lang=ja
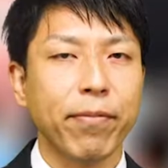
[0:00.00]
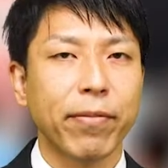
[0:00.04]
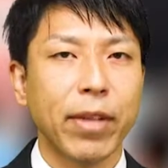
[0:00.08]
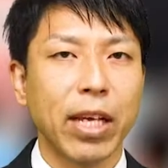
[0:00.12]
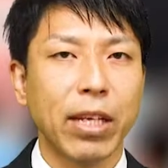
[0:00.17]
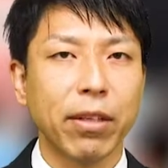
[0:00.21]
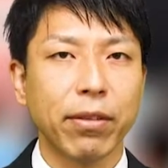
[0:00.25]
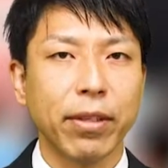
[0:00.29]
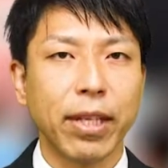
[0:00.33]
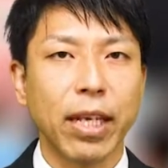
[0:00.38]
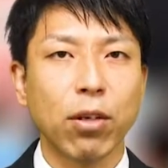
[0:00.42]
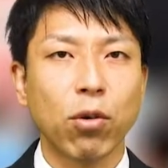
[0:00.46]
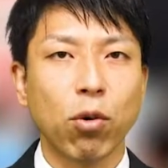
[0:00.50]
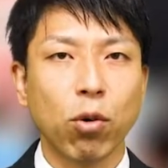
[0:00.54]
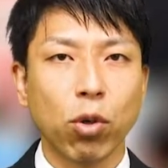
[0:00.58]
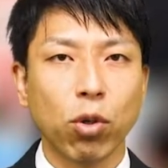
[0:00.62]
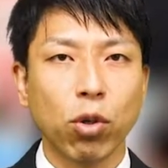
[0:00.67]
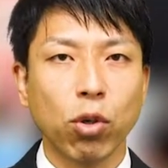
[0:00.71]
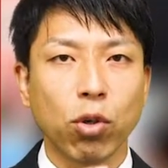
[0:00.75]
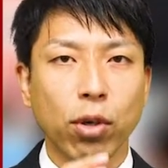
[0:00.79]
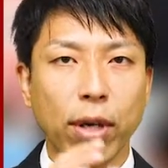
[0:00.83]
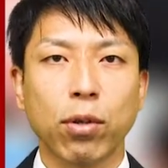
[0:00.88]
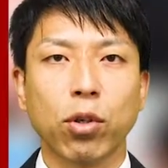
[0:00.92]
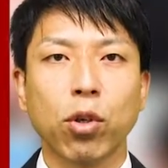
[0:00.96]
なのでここ
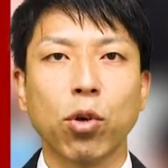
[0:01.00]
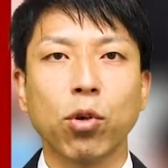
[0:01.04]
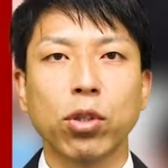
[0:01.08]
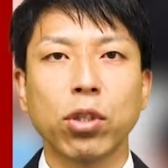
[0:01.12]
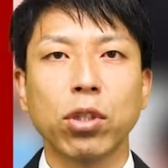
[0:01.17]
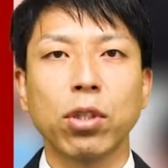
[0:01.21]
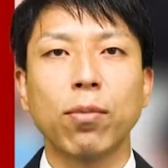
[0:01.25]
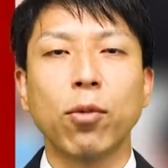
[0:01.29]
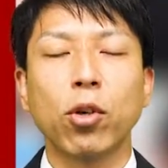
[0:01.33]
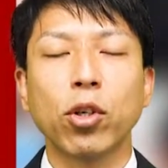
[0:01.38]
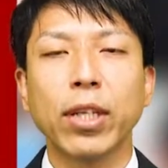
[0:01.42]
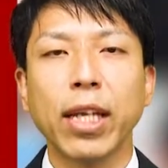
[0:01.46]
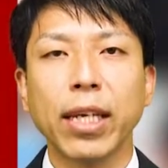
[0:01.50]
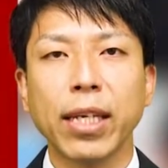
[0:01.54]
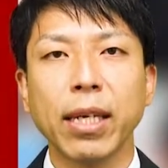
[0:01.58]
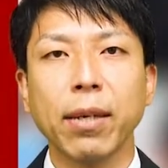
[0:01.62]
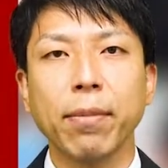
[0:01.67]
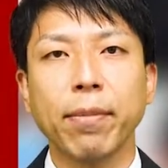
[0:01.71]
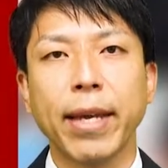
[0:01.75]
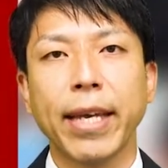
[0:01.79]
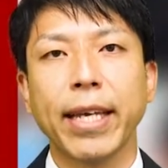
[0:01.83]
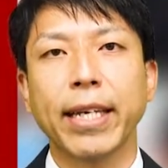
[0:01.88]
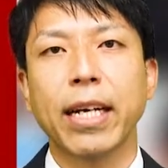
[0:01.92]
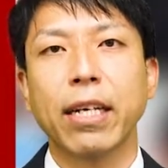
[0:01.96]
の共通の目的
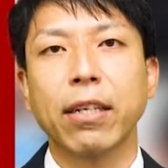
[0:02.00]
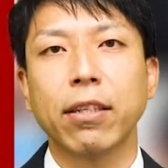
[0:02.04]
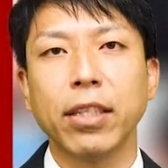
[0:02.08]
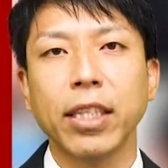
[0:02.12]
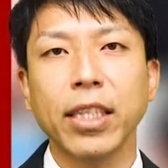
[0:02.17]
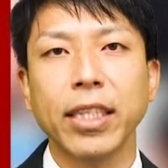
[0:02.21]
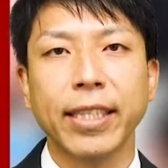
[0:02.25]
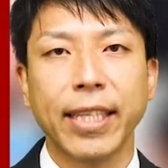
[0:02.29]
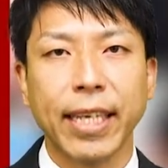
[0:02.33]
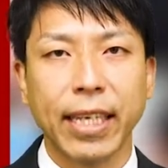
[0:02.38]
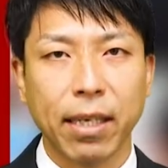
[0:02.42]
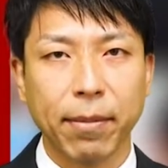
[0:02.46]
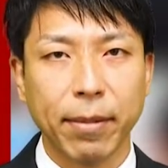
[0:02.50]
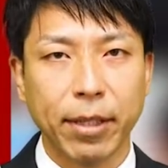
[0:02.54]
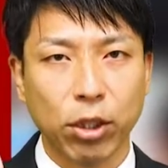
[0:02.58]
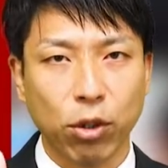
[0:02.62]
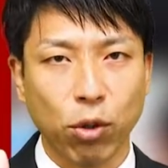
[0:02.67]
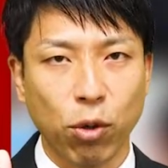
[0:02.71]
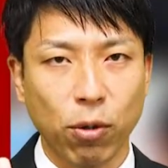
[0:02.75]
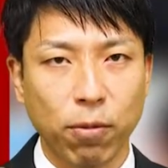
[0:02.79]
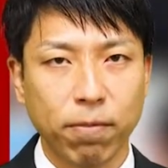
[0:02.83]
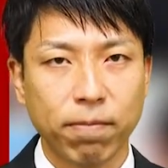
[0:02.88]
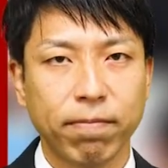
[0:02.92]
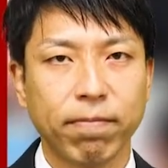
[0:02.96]
明確にしていきま
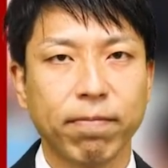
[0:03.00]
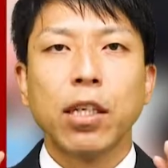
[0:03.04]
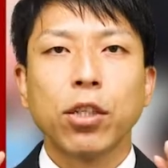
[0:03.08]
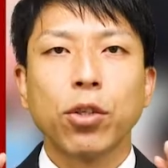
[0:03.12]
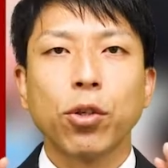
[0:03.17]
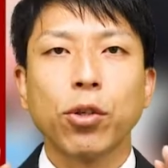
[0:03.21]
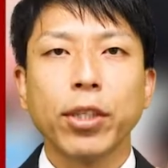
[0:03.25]
しょう。